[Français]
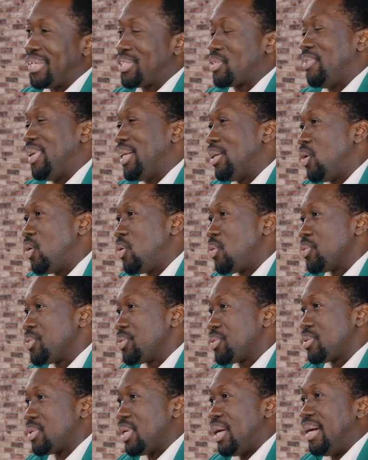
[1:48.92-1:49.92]

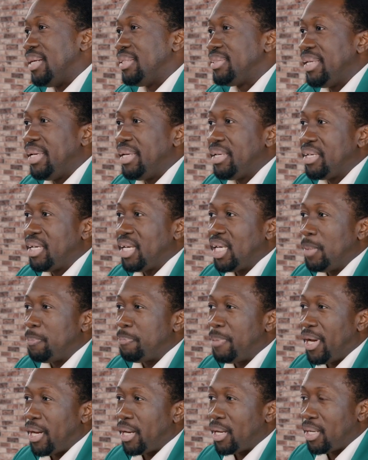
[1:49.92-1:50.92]
91 a été écrit
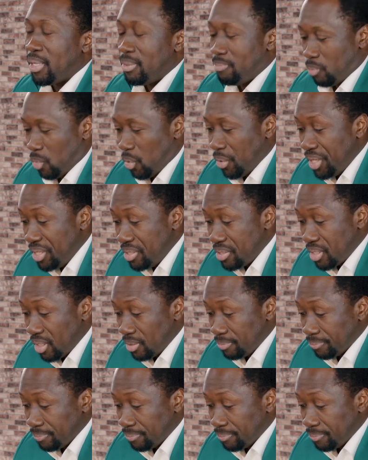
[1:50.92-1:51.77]
par Moïse